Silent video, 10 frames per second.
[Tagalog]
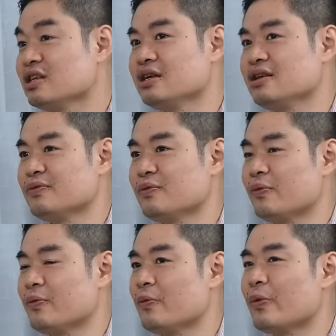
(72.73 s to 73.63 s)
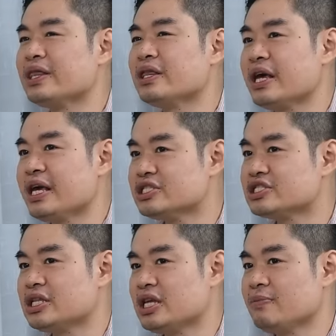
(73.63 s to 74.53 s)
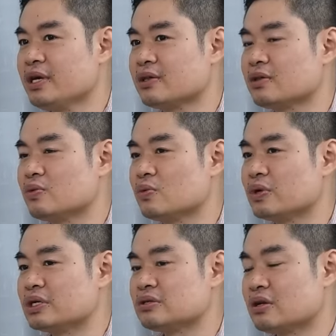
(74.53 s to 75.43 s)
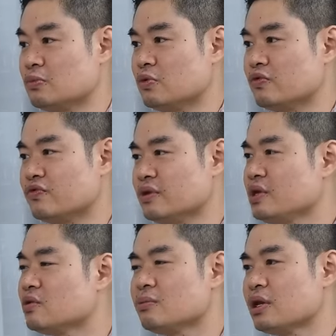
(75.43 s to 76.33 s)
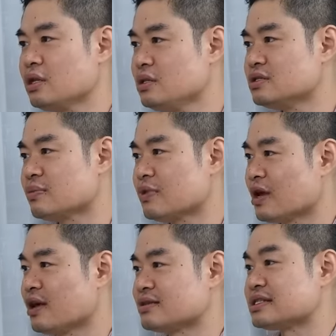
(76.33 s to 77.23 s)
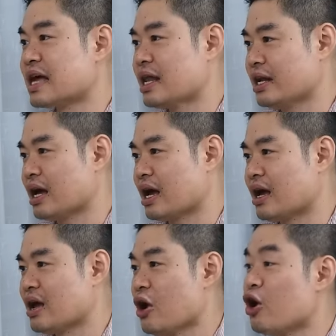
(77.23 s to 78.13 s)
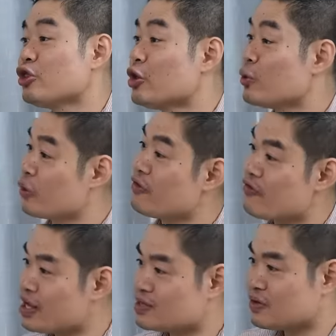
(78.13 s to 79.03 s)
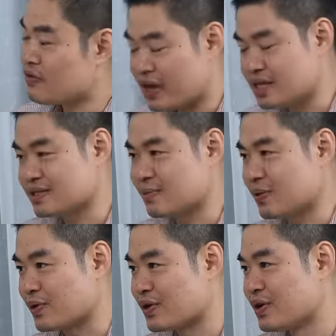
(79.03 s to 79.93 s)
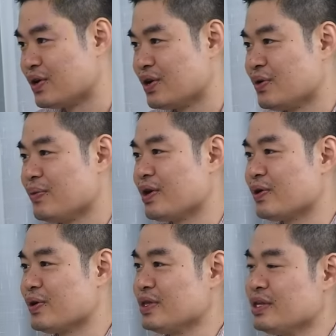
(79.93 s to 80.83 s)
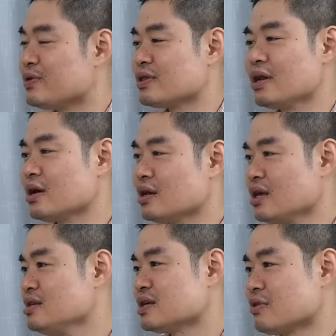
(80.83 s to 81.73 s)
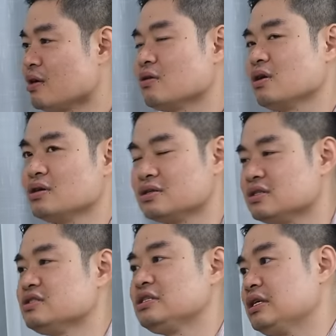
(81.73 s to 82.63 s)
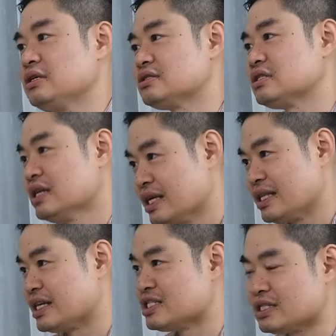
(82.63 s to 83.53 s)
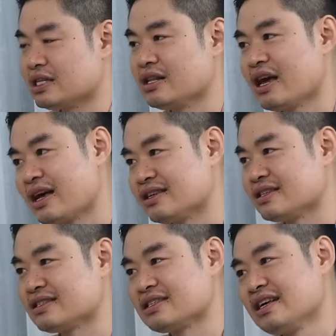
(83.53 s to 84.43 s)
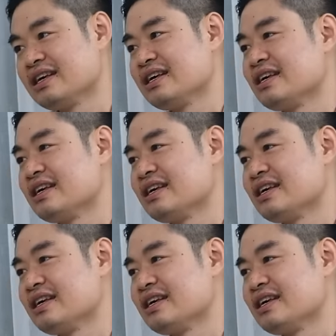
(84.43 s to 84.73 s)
Actually, when the age limit was removed, mm-hmm. hindi ko naman inisip na sasali ka. Okay. Ah. Although we're friends on Facebook, mm-hmm. pero hindi ko talaga naisip na okay, she's, na she still has.